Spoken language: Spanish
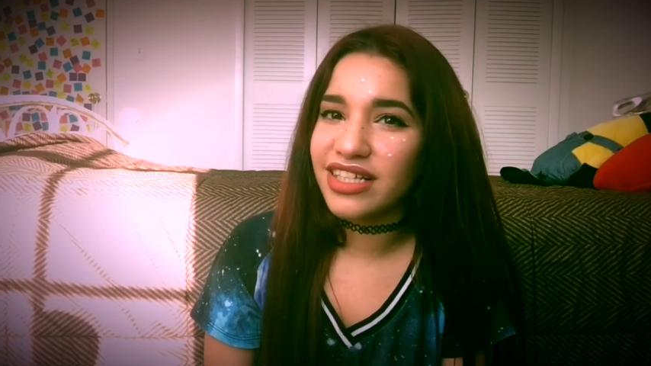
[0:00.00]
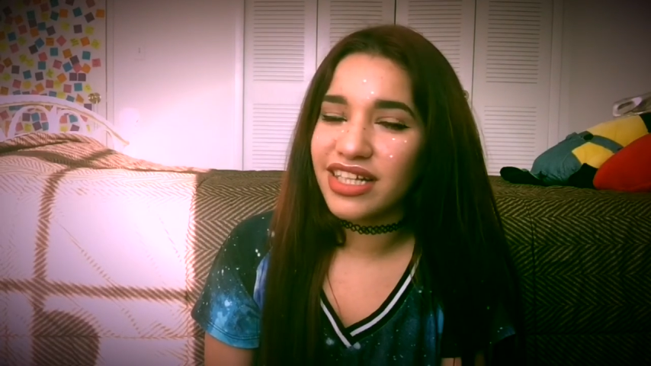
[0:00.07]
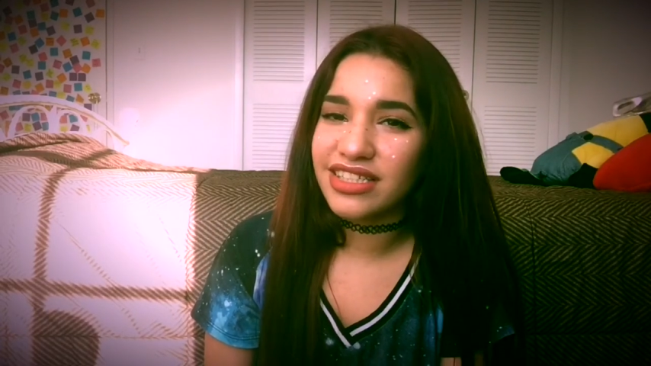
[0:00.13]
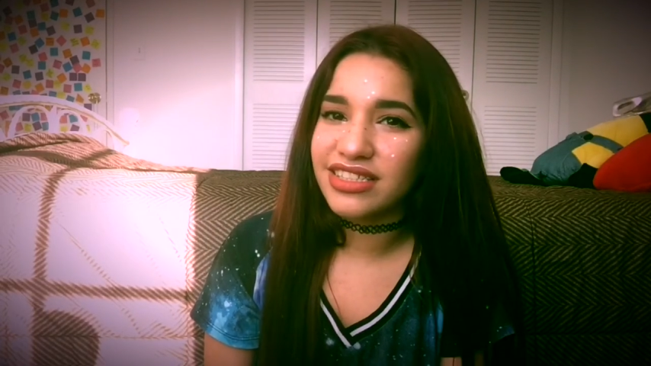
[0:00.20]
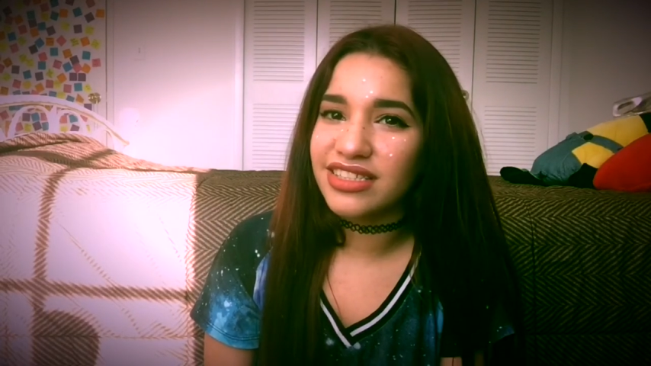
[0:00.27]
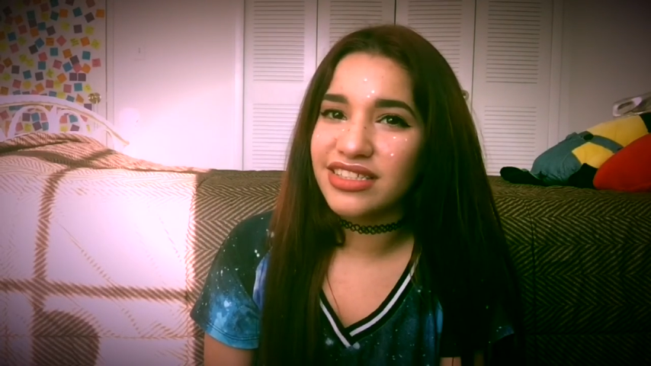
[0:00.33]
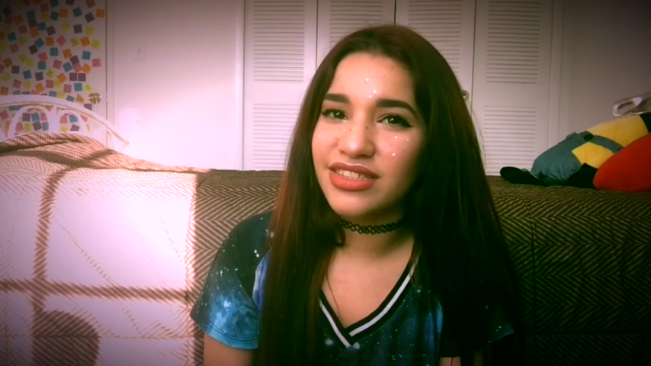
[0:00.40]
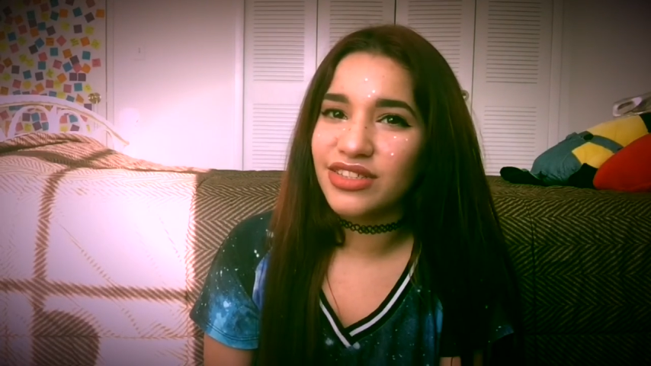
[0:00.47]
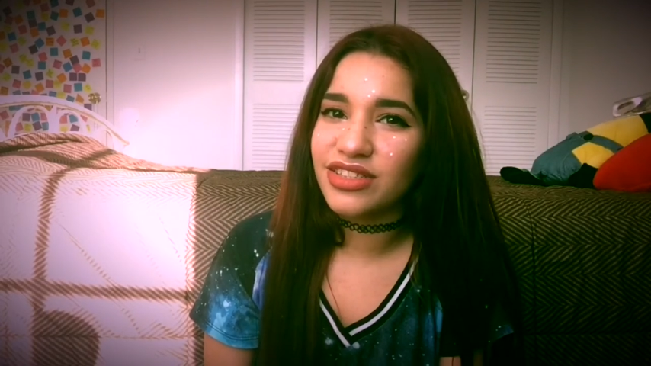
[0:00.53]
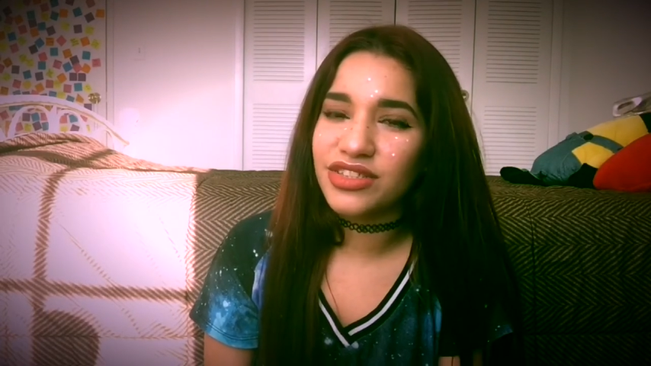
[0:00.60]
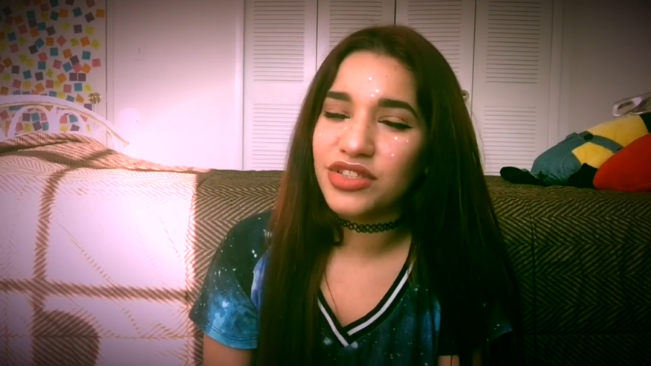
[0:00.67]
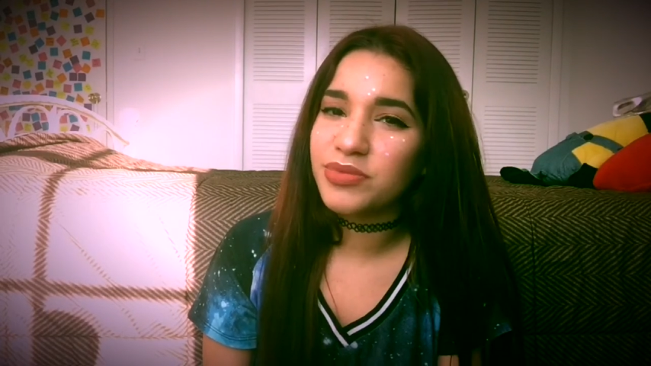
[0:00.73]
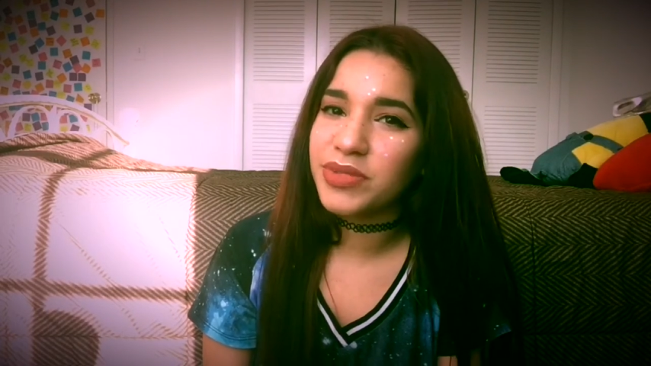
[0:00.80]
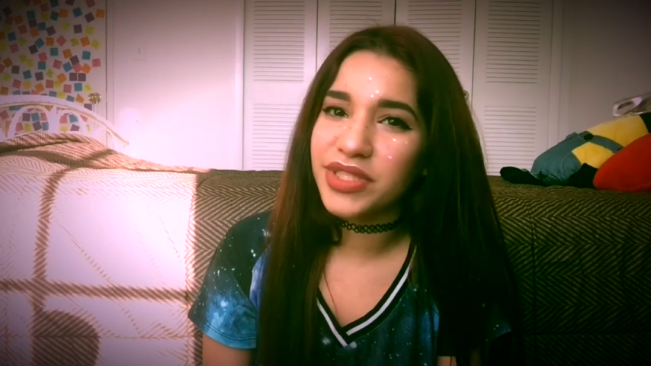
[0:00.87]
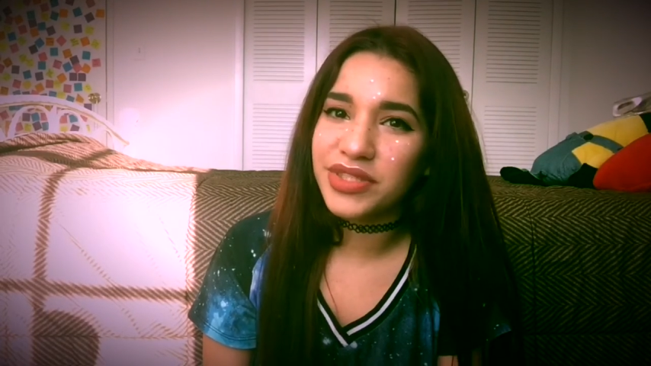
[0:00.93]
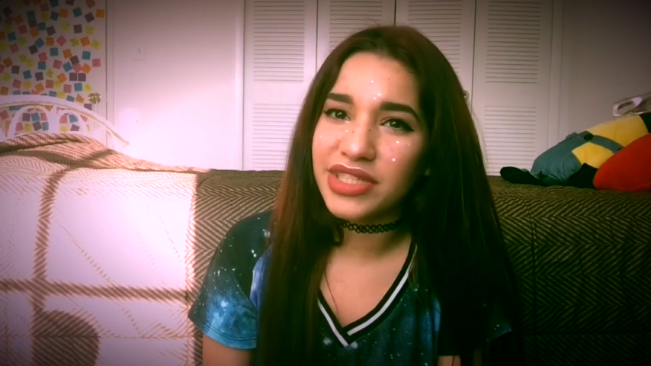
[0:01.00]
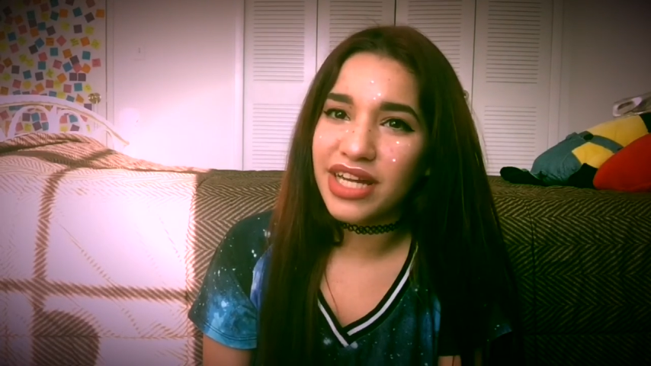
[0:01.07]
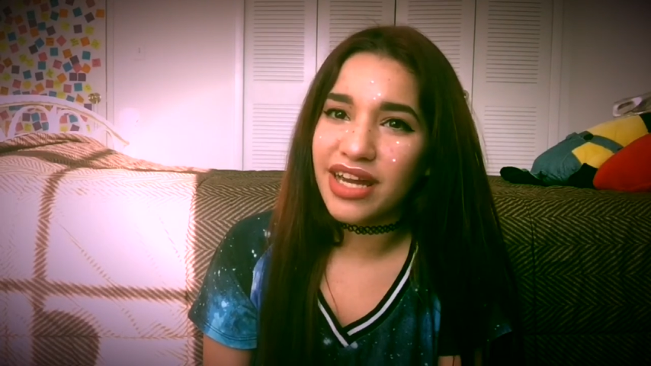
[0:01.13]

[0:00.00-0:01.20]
¿qué hace con esos brillos en